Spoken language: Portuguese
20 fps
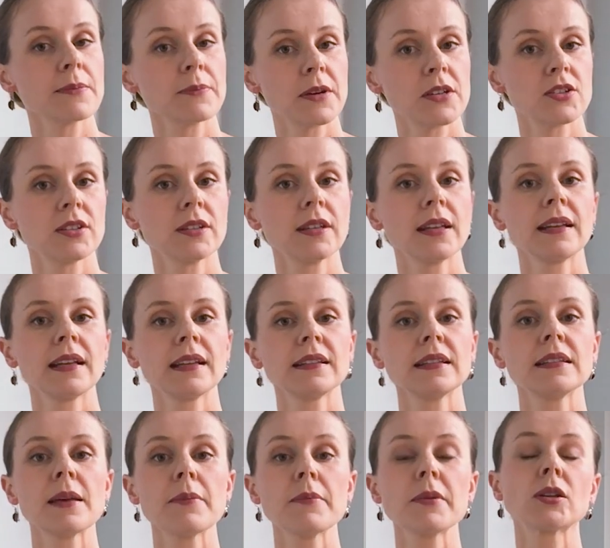partir da
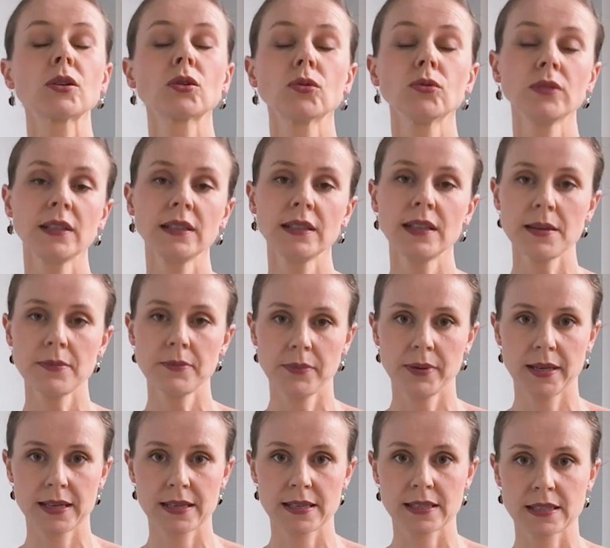data de abertura da
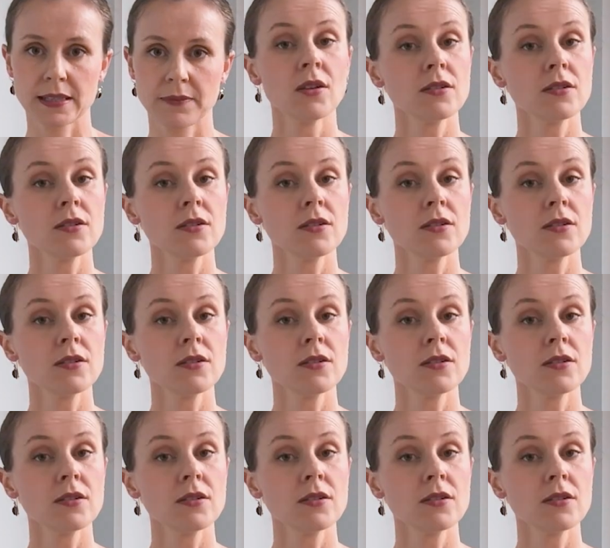empresa.